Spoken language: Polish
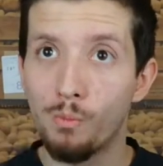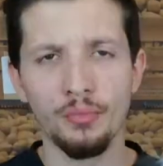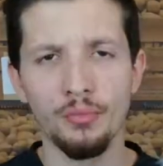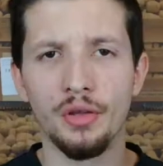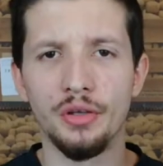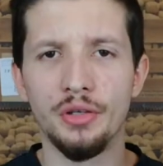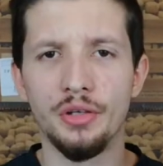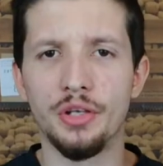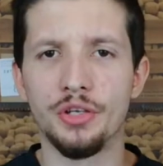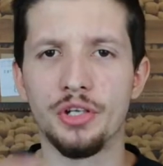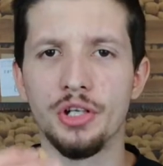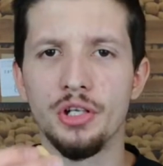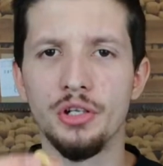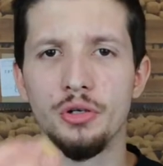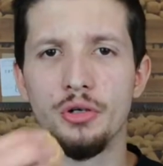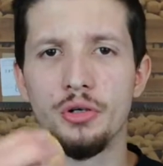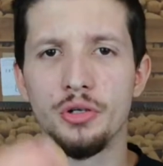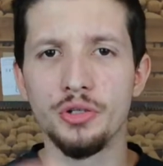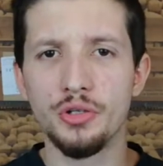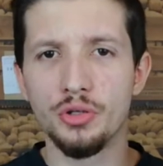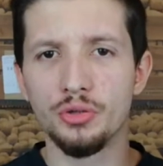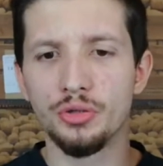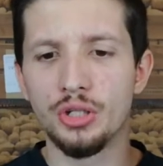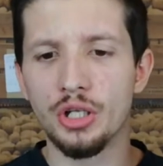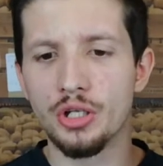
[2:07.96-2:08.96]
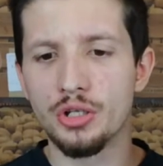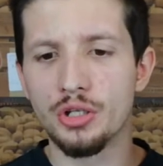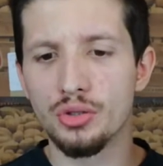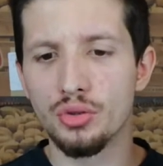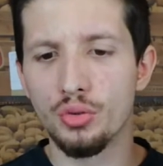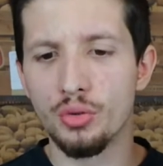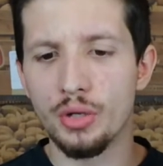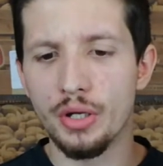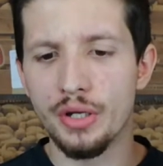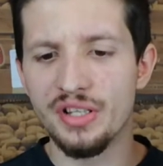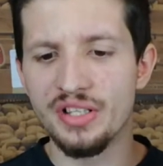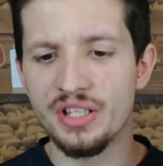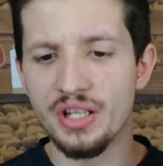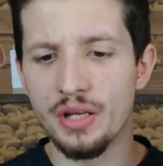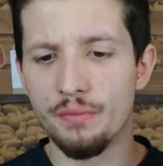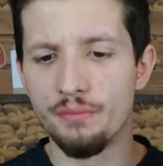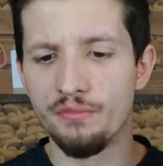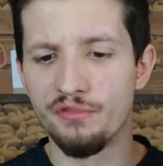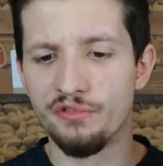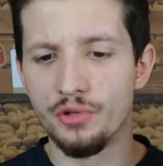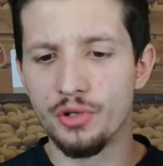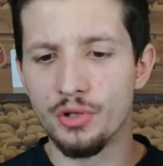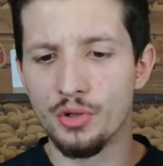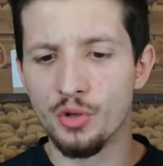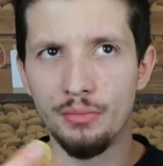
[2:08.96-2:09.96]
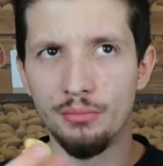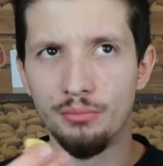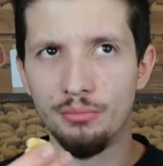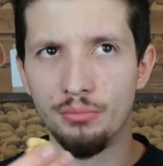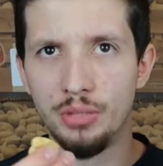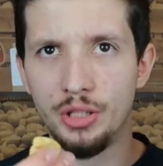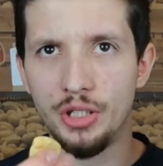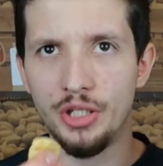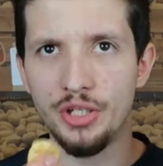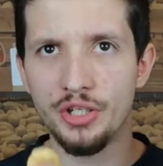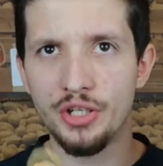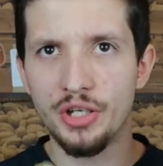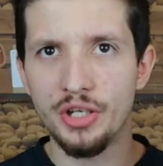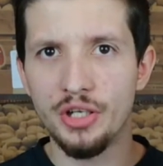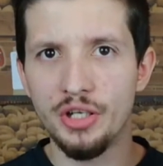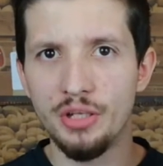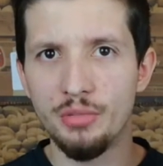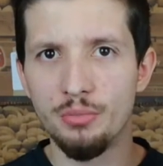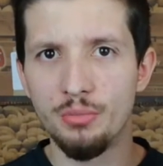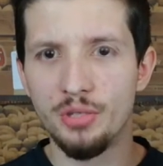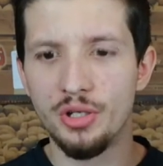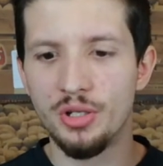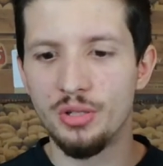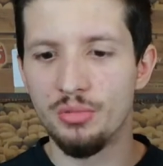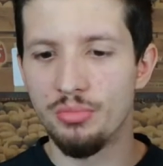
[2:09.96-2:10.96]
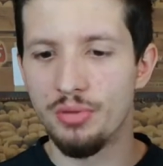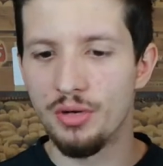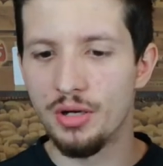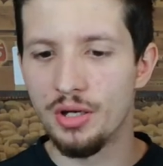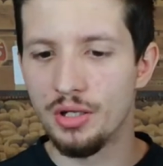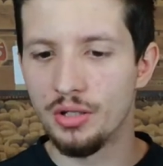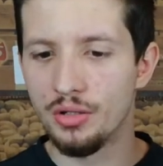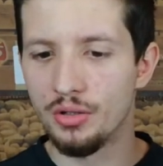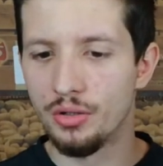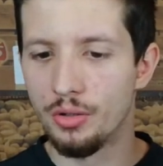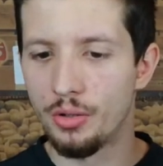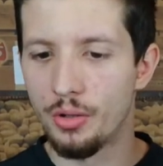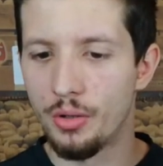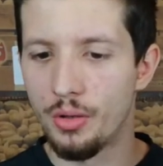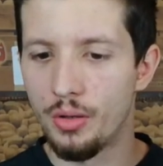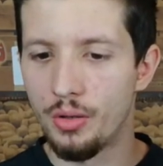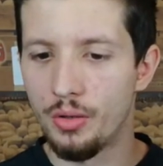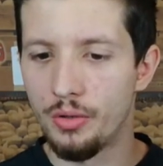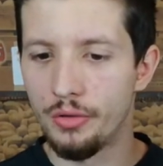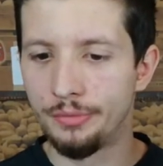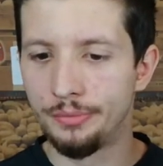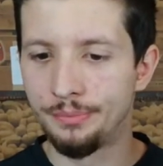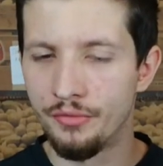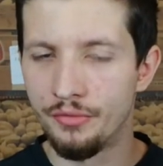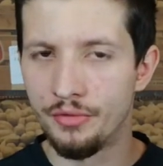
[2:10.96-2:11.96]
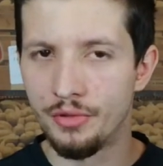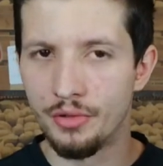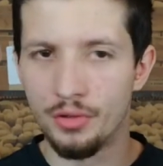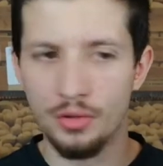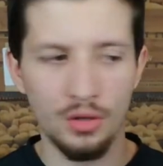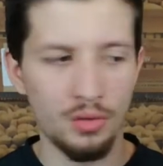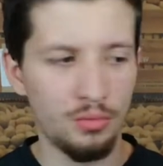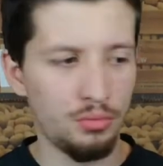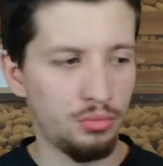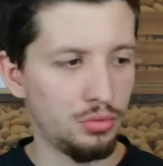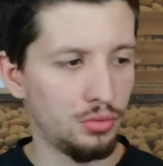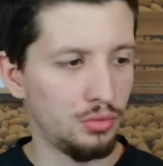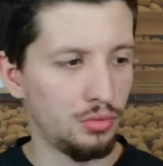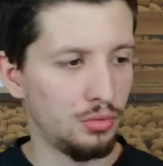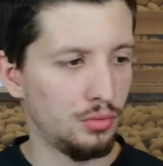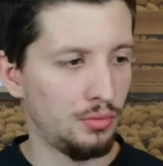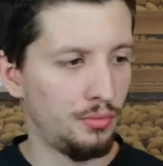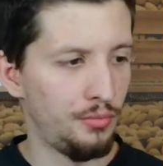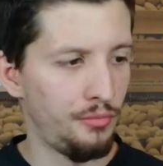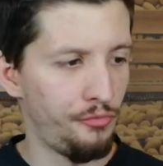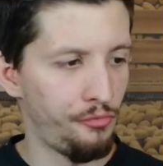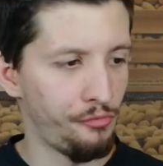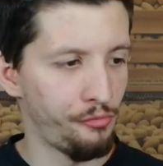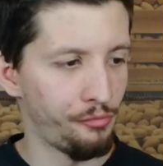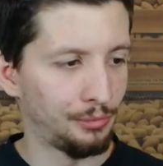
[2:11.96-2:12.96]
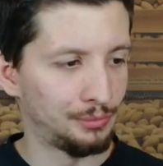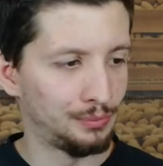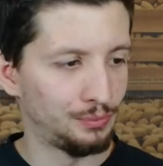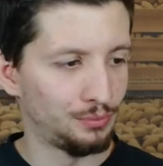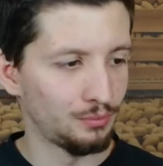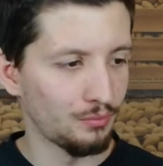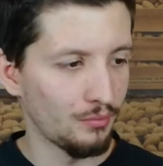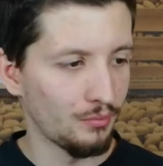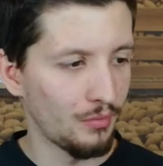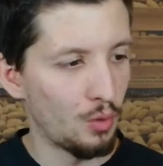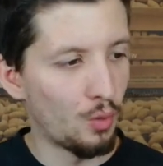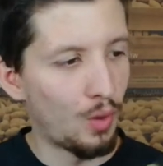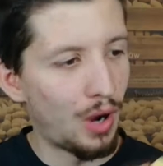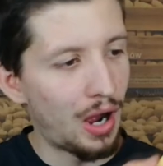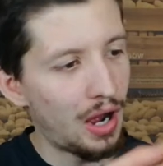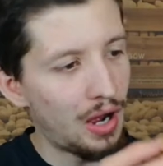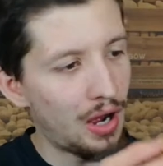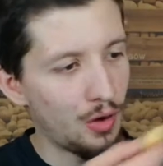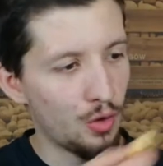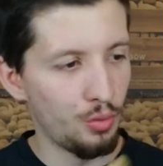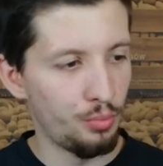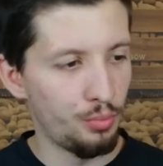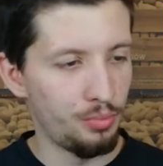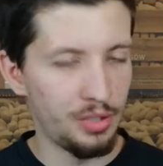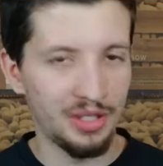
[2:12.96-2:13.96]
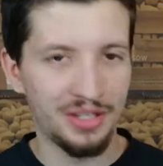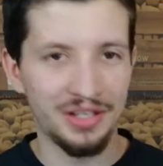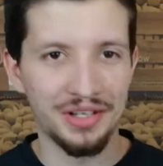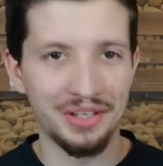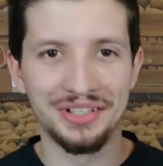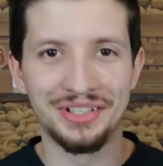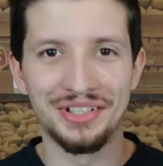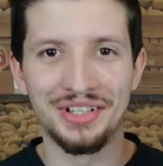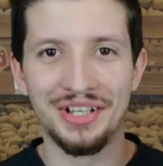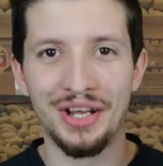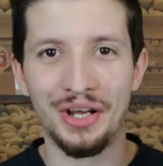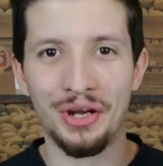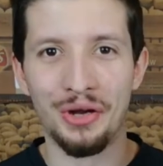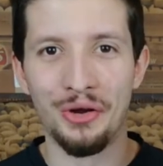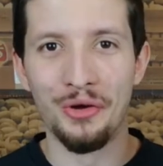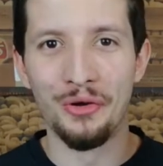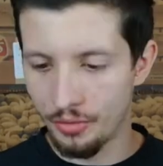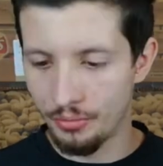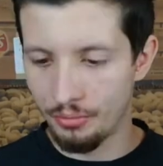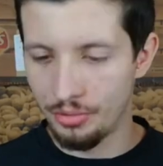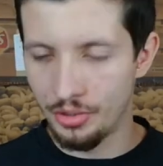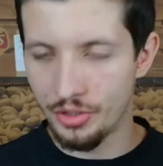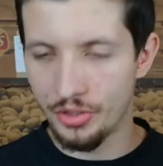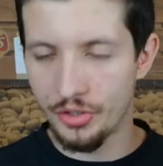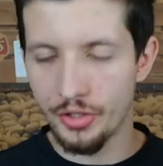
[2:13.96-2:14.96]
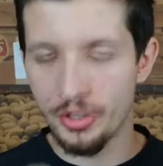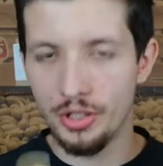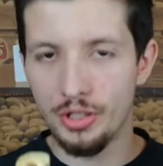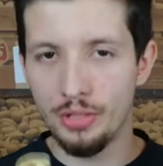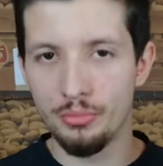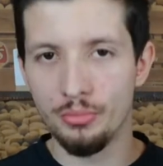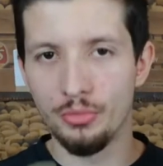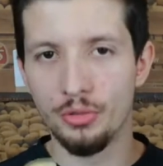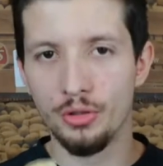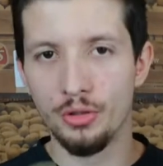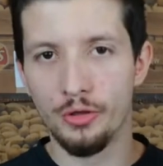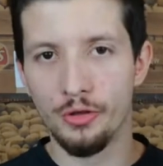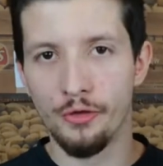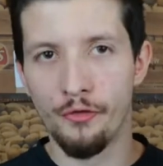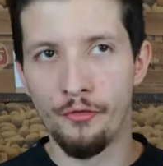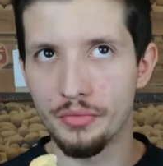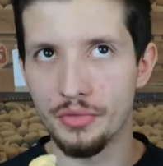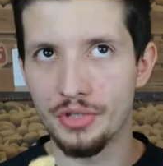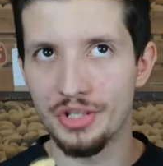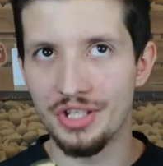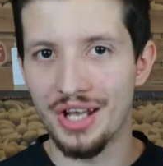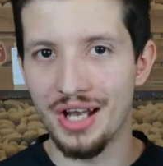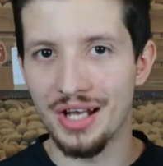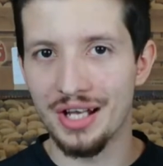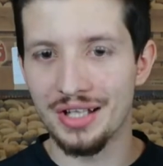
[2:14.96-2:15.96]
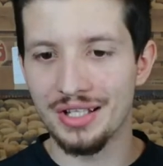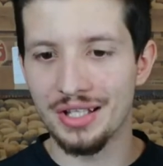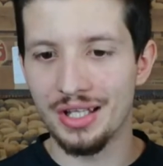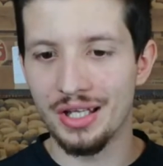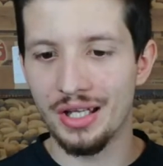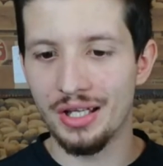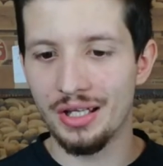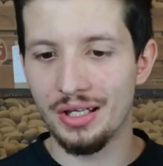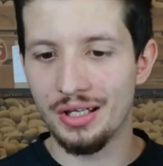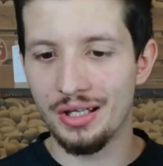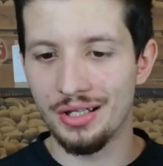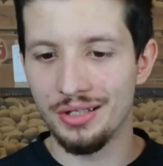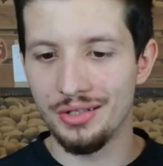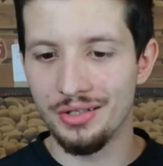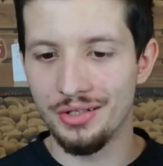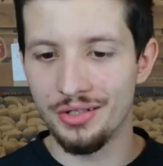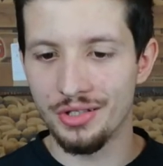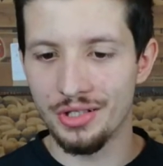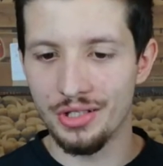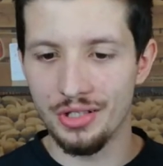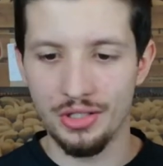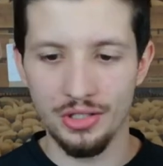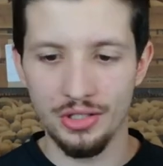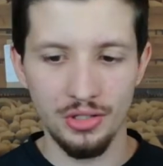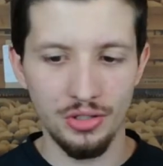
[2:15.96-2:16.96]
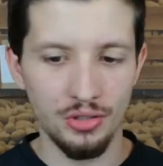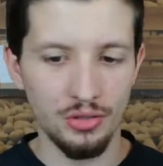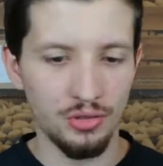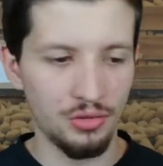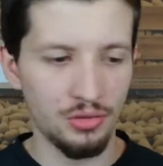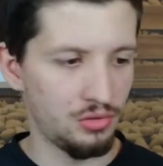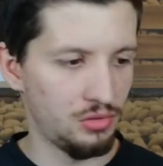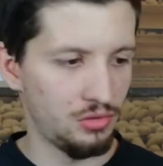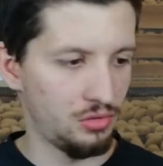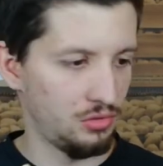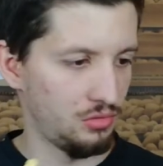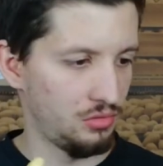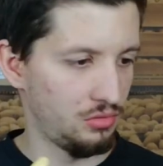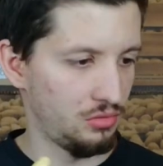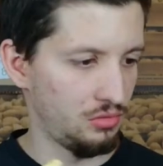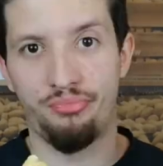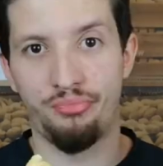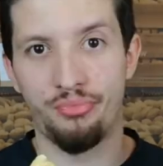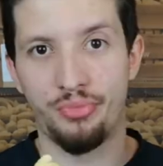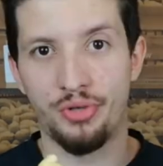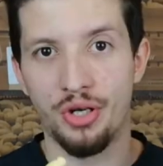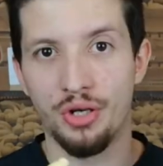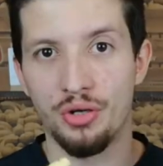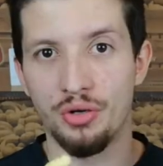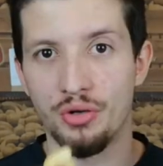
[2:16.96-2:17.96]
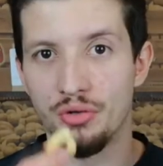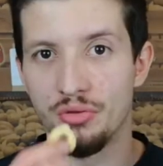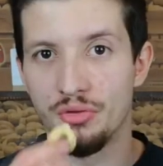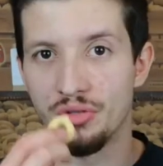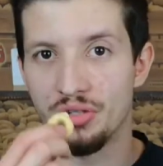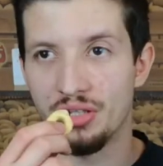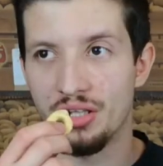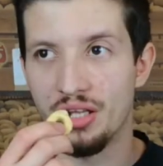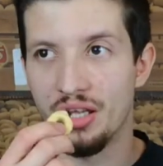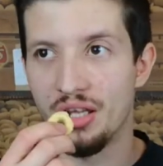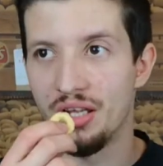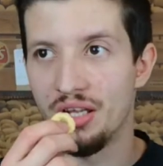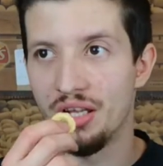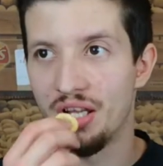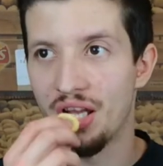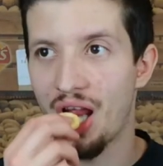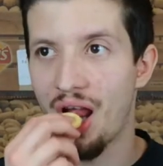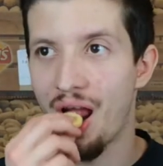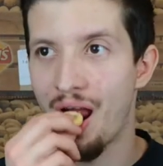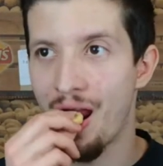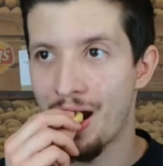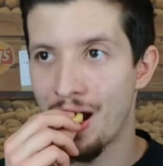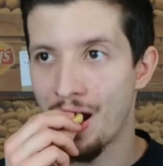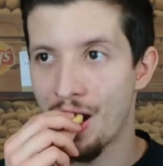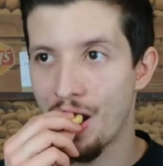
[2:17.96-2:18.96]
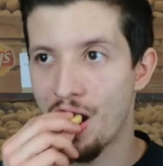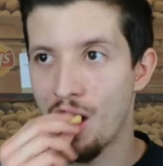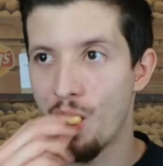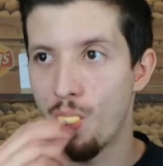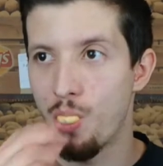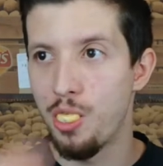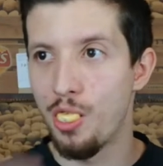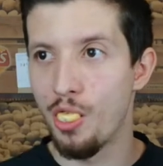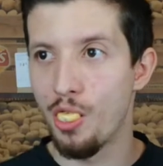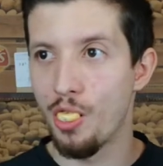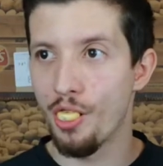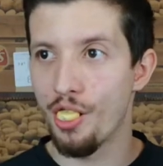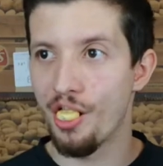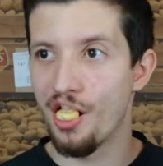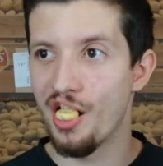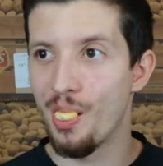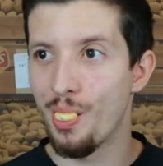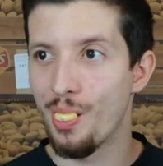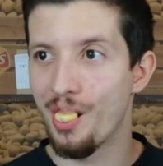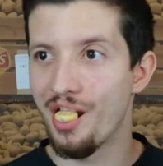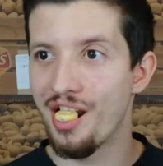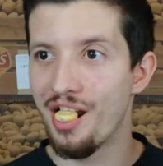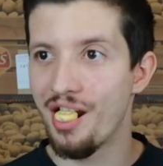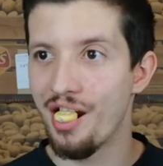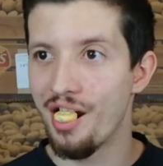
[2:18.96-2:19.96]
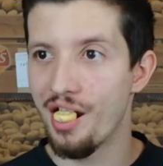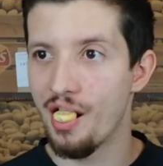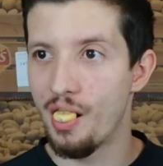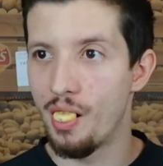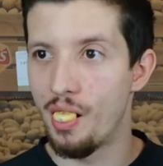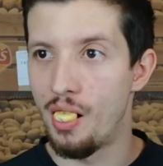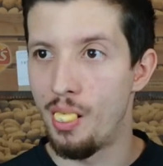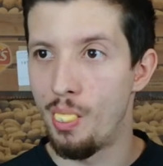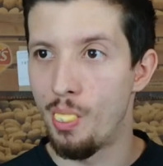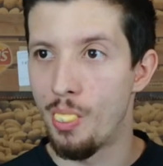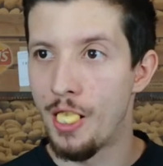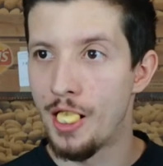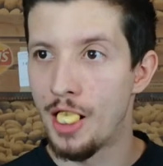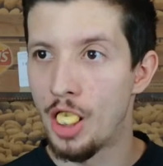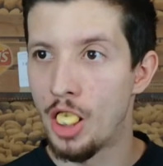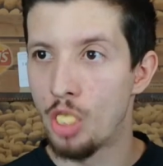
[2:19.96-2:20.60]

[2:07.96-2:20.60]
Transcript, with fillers: Jeżeli chodzi o teksturę i sam wyrób, bliżej im chyba do wyrobu wow piekarskiego. Bliżej im do ciastek, aniżeli do przekąsek typu chipsy, nie wiem.